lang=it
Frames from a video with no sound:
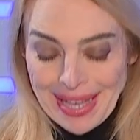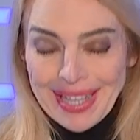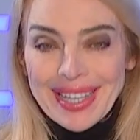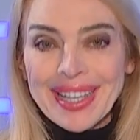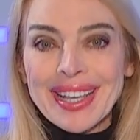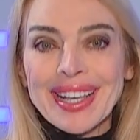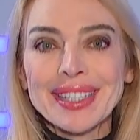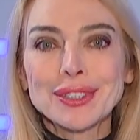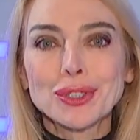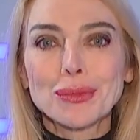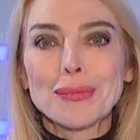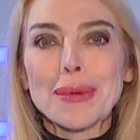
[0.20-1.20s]
Eh, eh,
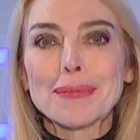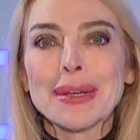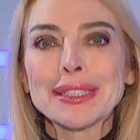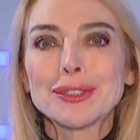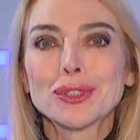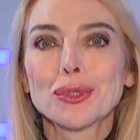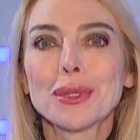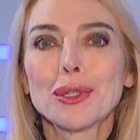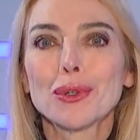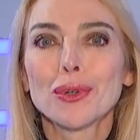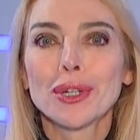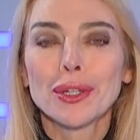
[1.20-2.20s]
insomma, mezzo
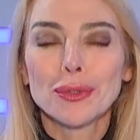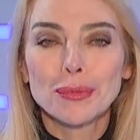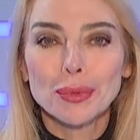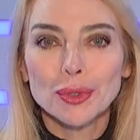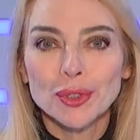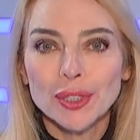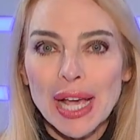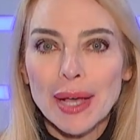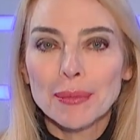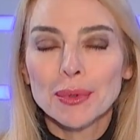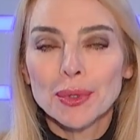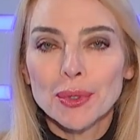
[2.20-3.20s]
milione, non
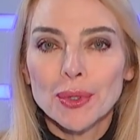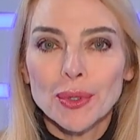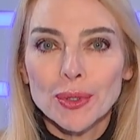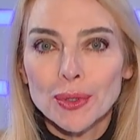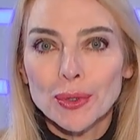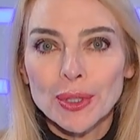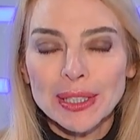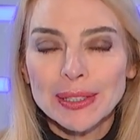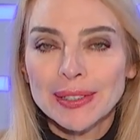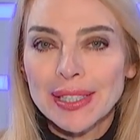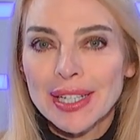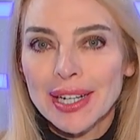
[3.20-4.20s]
possiamo non
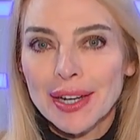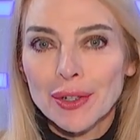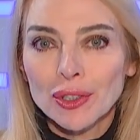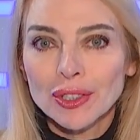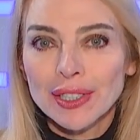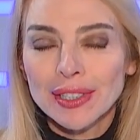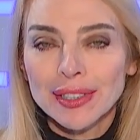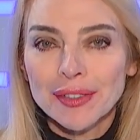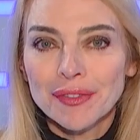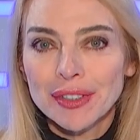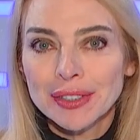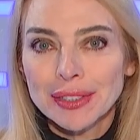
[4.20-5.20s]
iniziare la nostra
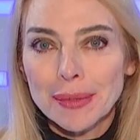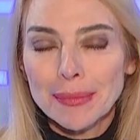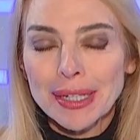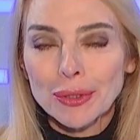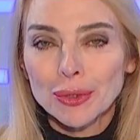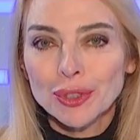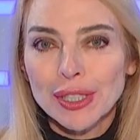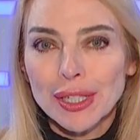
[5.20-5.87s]
intervista a Marco